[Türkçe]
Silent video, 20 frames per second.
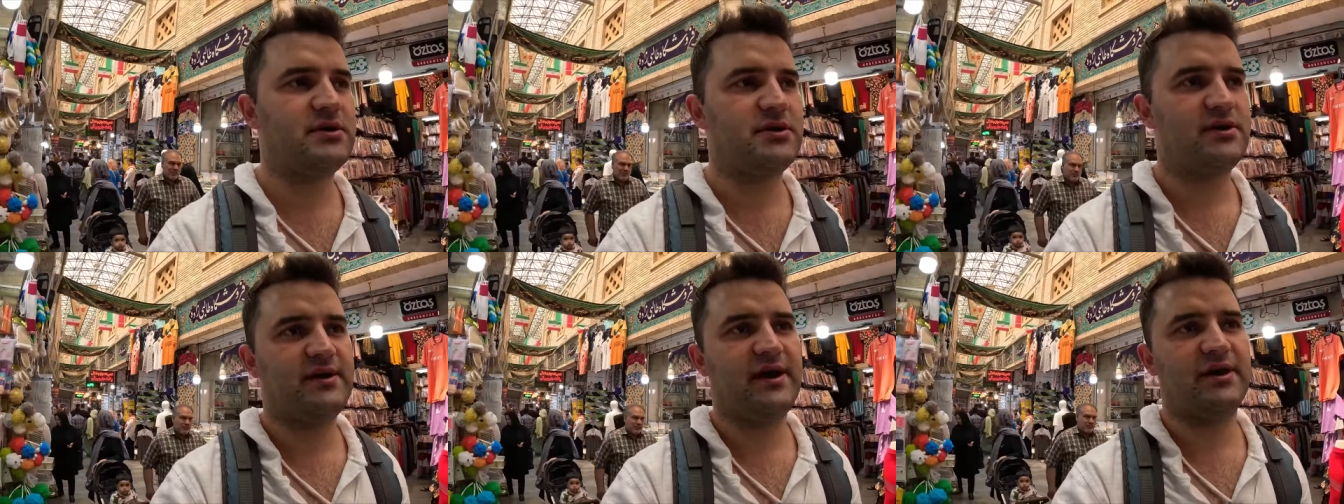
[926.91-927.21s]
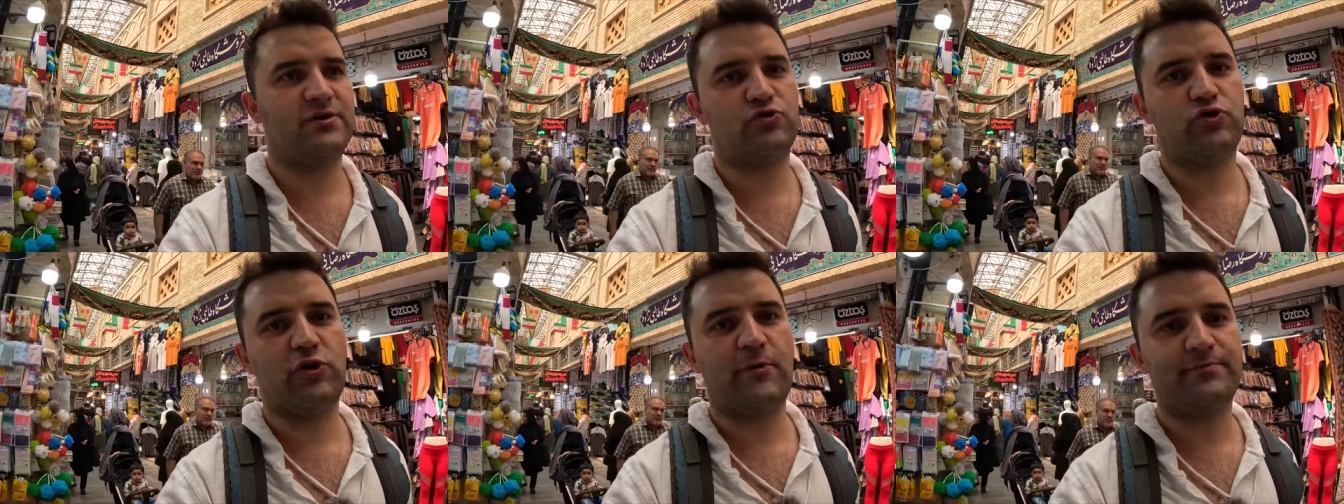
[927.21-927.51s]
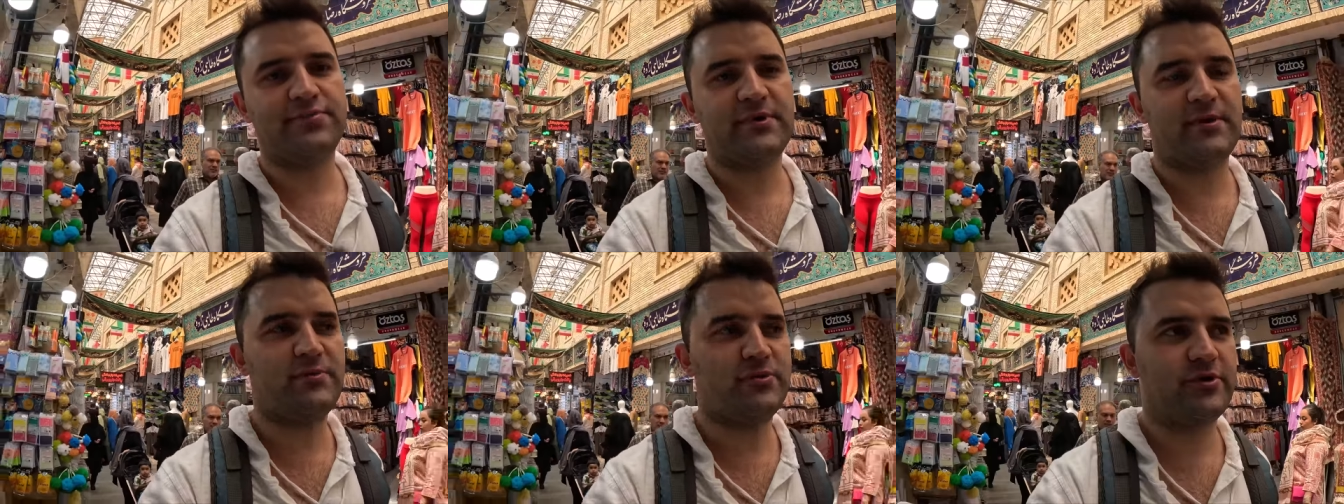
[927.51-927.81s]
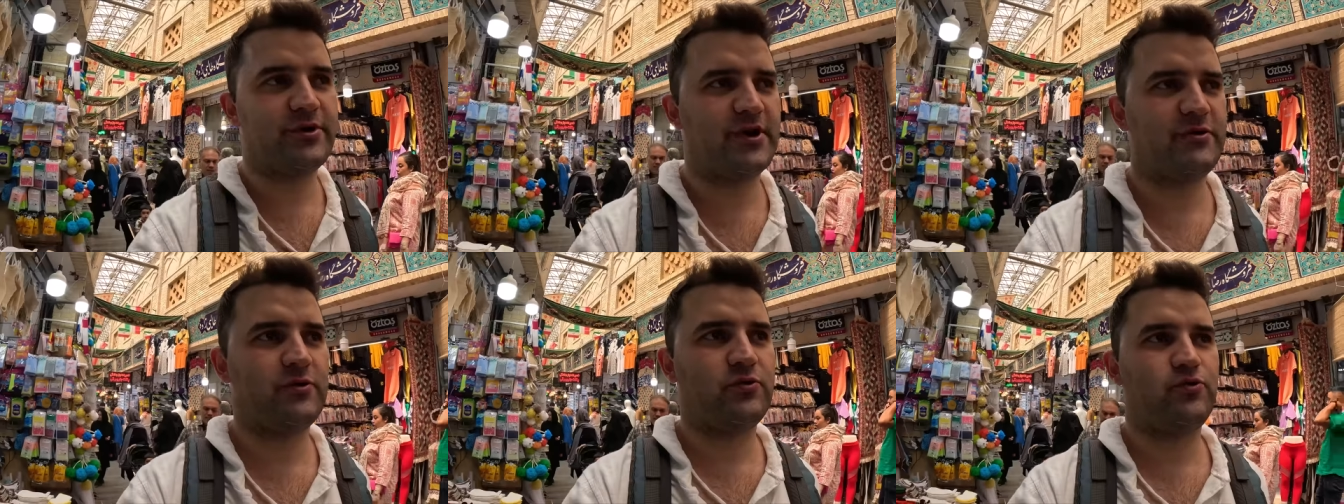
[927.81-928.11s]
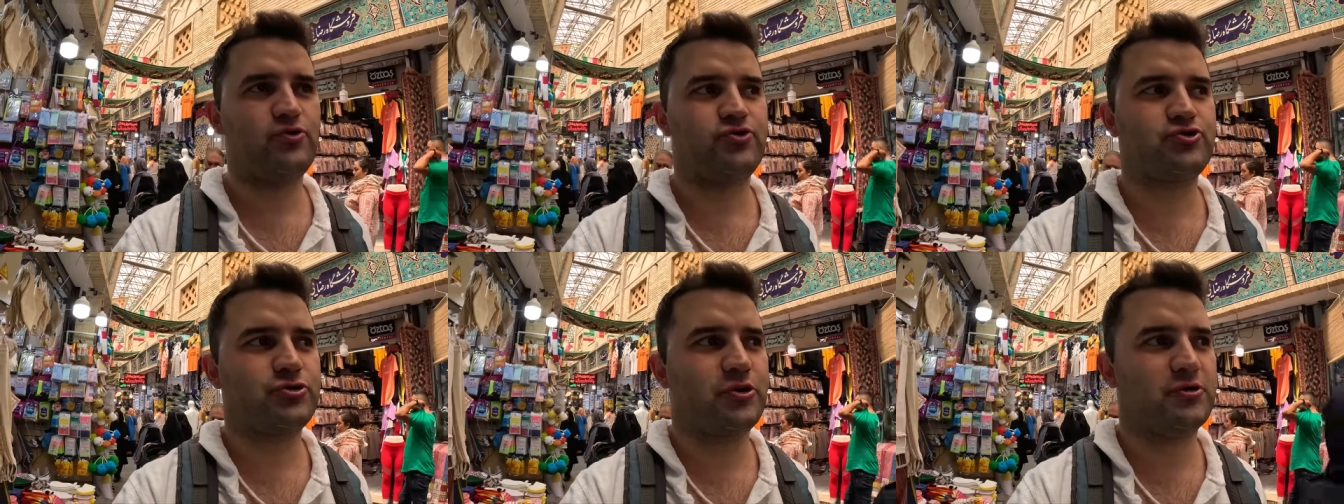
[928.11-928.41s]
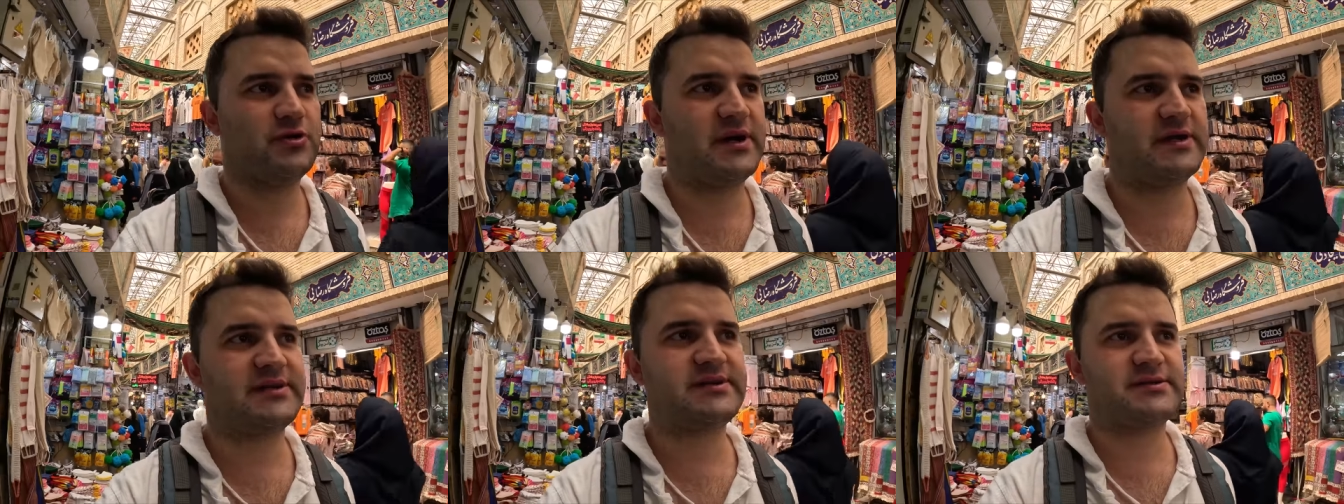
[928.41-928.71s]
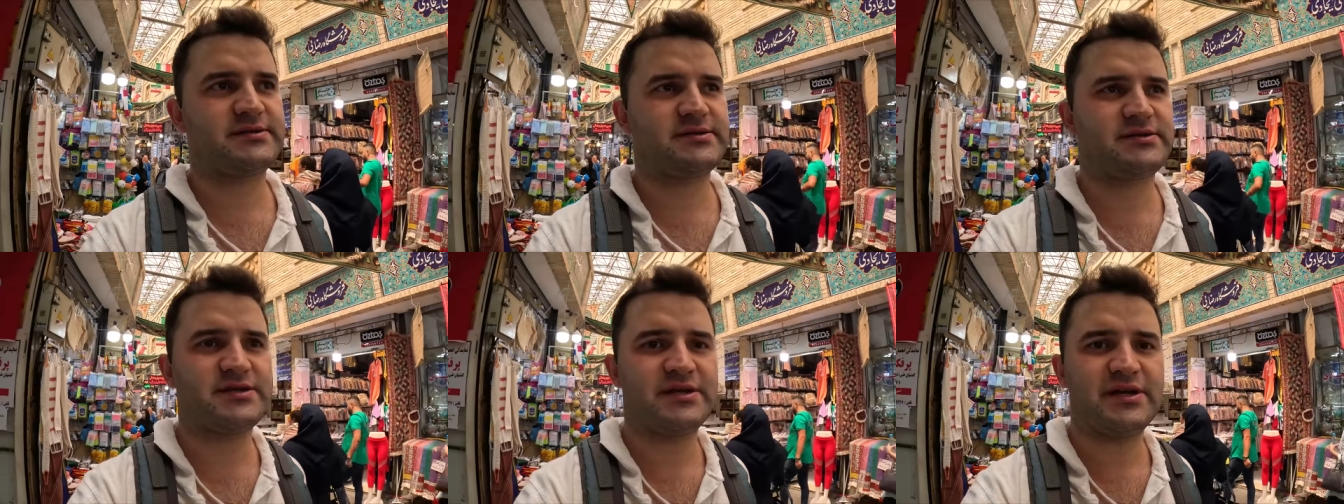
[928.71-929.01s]
Yani toplam olarak 3
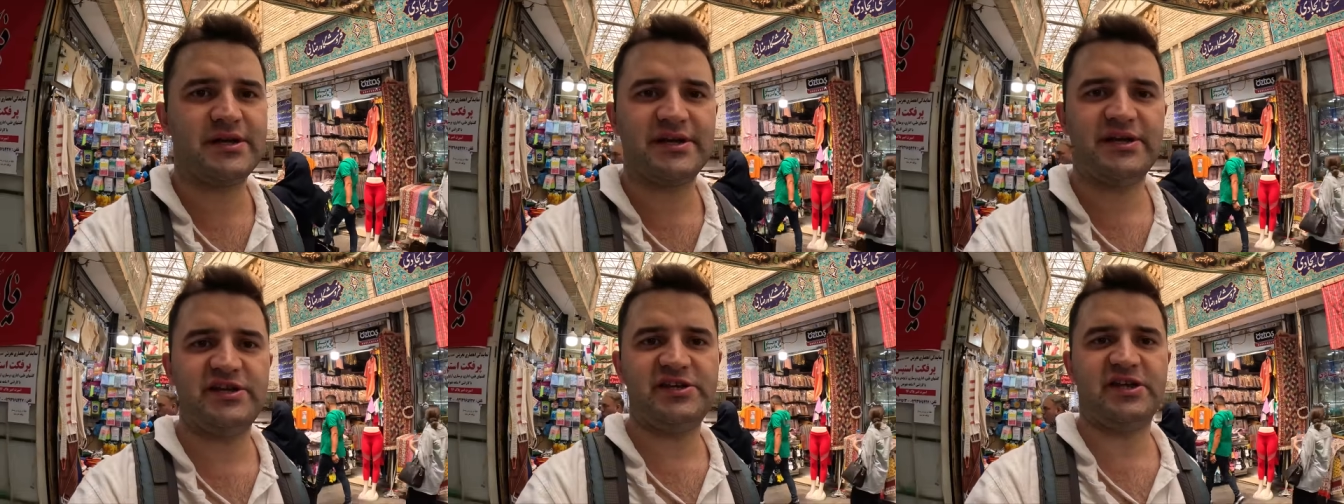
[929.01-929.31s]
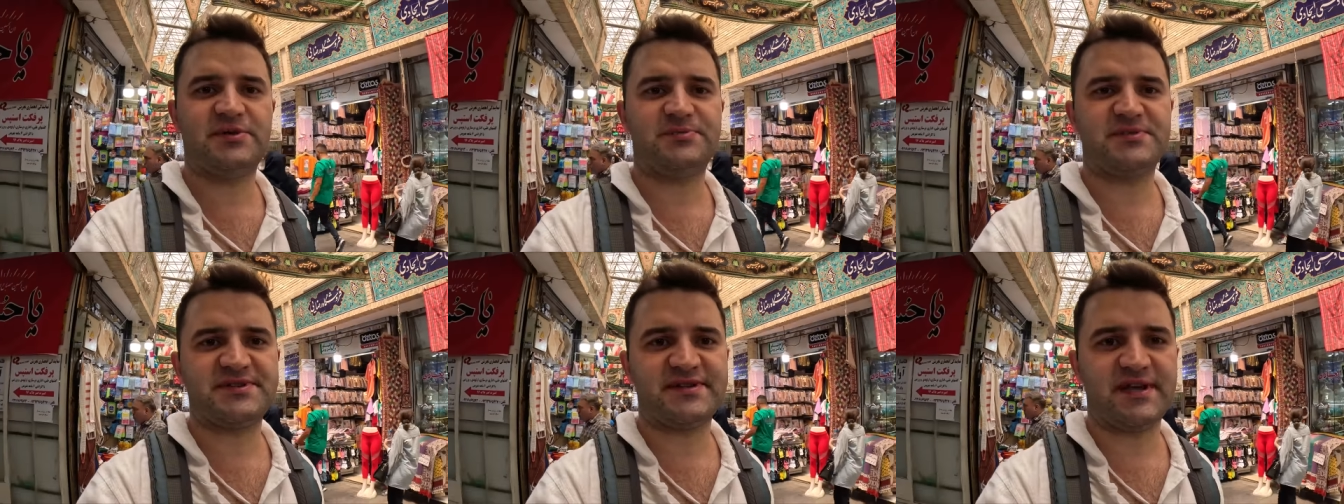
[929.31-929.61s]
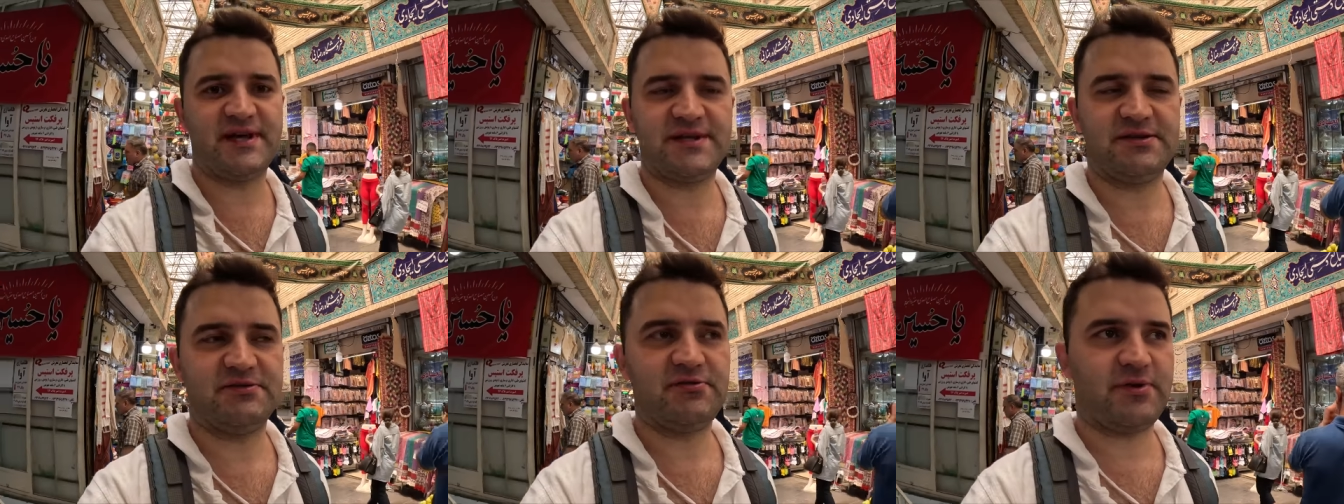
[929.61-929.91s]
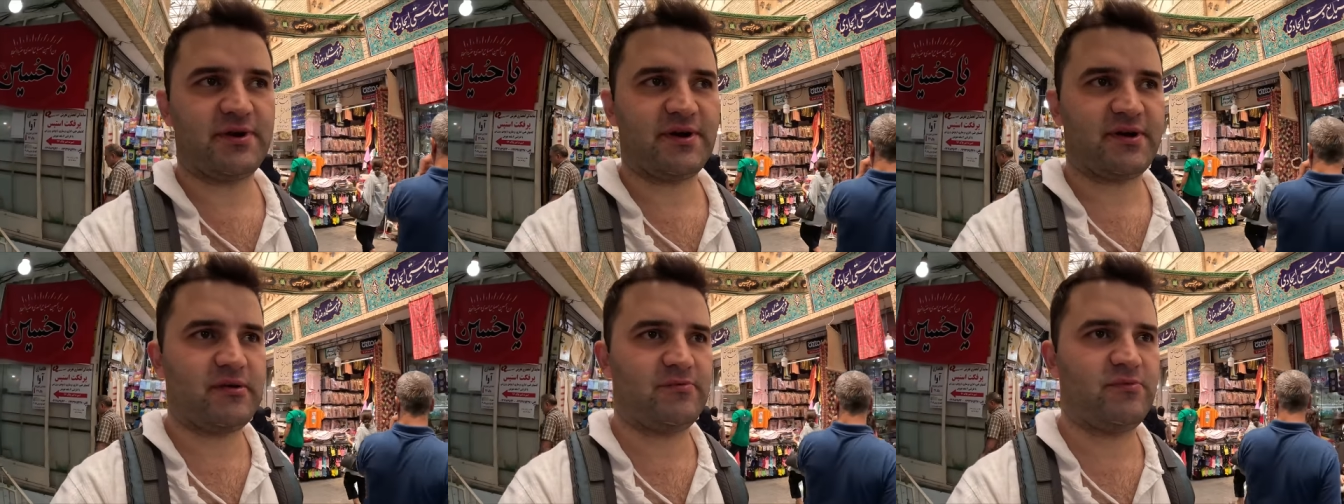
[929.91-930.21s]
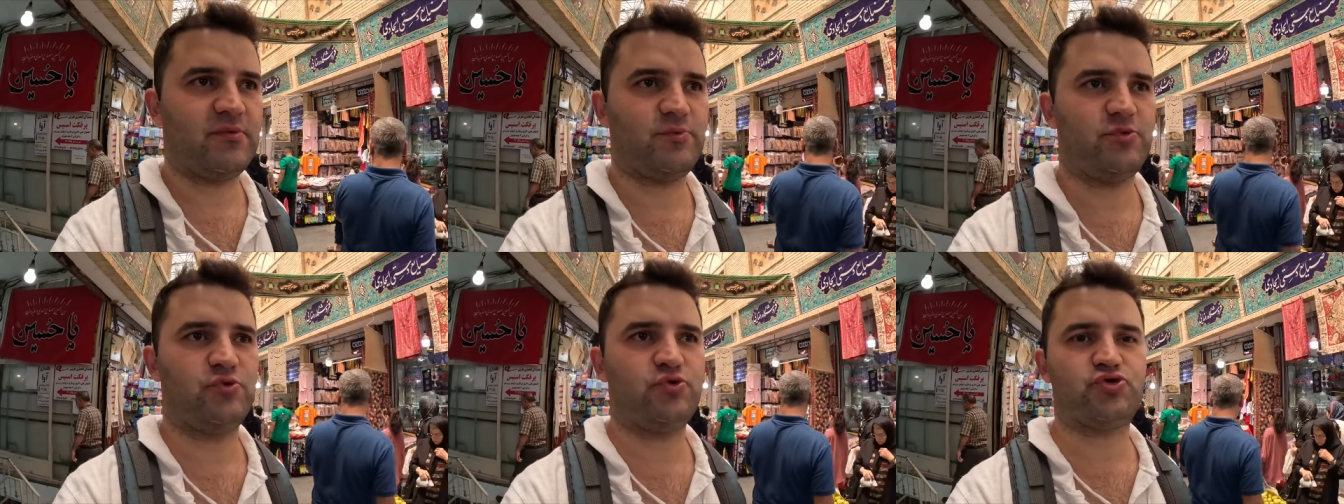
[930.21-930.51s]
dolar 20 sent gibi bir rakam yapıyor.